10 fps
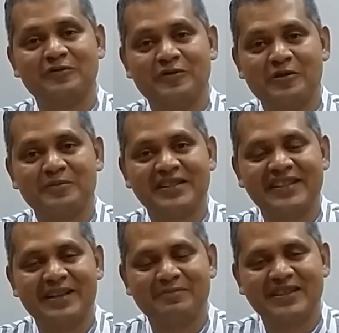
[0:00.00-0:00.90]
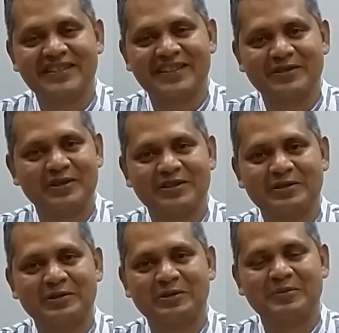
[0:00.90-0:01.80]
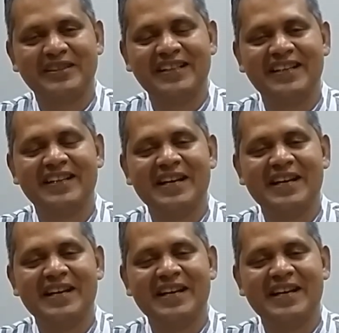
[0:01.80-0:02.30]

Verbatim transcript: ফর্মেটে আপনার সাথে যোগাযোগ করবে তাই না